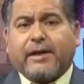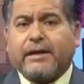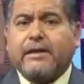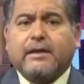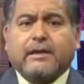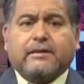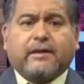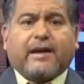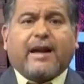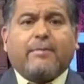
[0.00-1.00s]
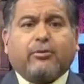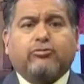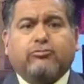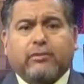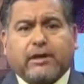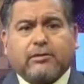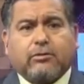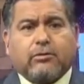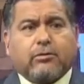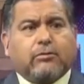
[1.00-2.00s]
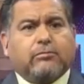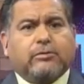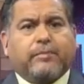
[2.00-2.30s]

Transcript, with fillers: Javier, te dejamos, ha sido